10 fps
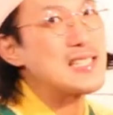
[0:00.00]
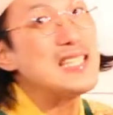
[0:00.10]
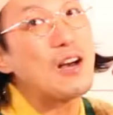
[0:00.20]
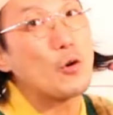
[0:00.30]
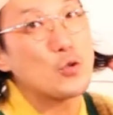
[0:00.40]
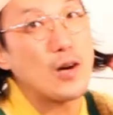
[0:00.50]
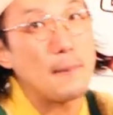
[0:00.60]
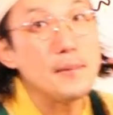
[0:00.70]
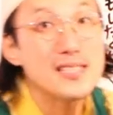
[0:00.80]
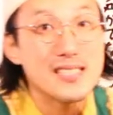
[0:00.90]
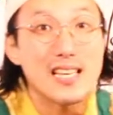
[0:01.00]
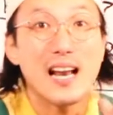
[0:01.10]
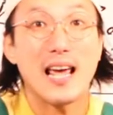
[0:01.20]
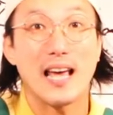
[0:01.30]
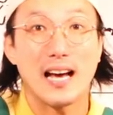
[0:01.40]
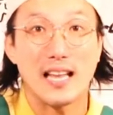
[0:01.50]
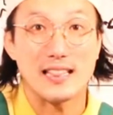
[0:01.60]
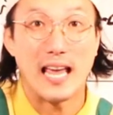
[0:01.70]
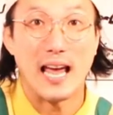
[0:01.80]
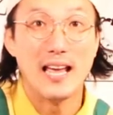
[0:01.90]
きなことが見つからへんかっ
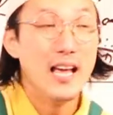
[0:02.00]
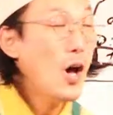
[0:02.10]
てん。